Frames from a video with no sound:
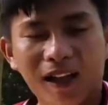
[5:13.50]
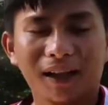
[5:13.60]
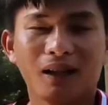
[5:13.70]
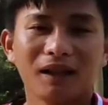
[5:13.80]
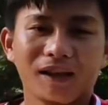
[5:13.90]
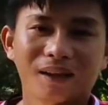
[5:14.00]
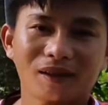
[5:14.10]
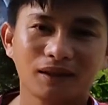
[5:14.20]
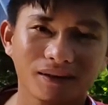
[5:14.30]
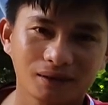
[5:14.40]
à,
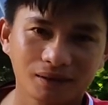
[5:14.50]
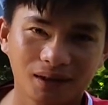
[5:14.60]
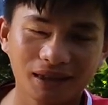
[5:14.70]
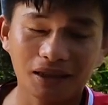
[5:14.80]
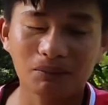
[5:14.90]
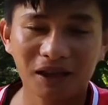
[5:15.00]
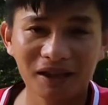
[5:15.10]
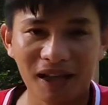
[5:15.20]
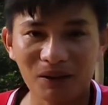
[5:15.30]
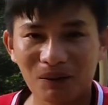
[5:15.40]
thời gian sắp tới